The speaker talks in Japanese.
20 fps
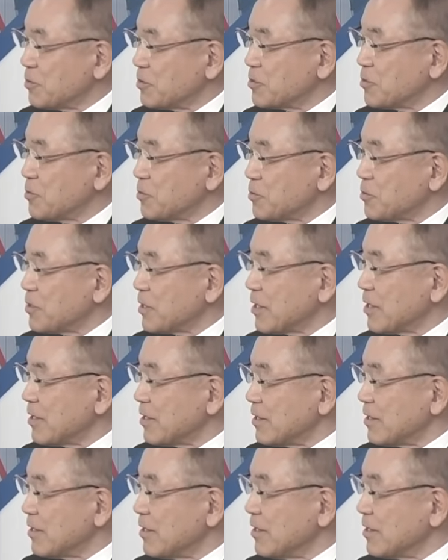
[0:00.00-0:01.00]
うん、人々
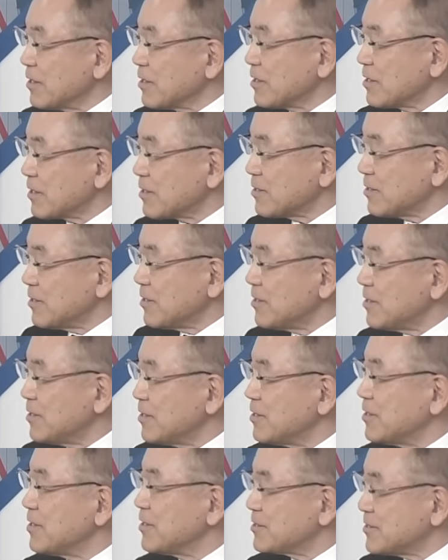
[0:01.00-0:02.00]
は至って
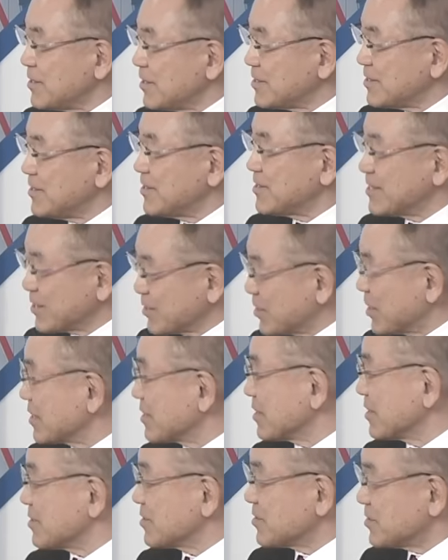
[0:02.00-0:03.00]
冷静沈着だっ
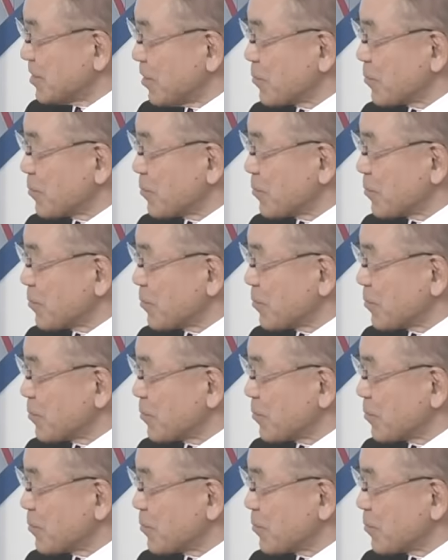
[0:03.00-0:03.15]
たんですね。